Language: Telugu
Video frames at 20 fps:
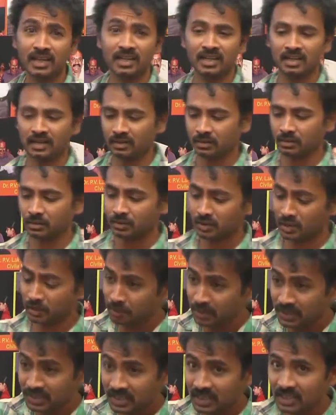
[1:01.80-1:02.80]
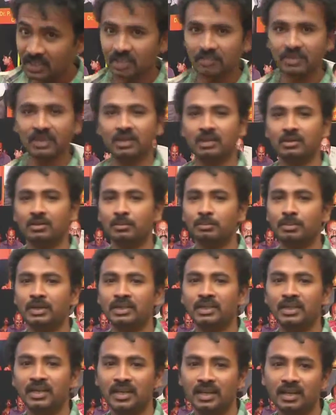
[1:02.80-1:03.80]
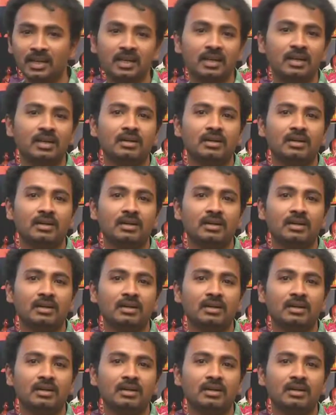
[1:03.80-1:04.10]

ఆయన నాకు ఈ ఫీజు కట్టడమే కాదు ప్రతి నెల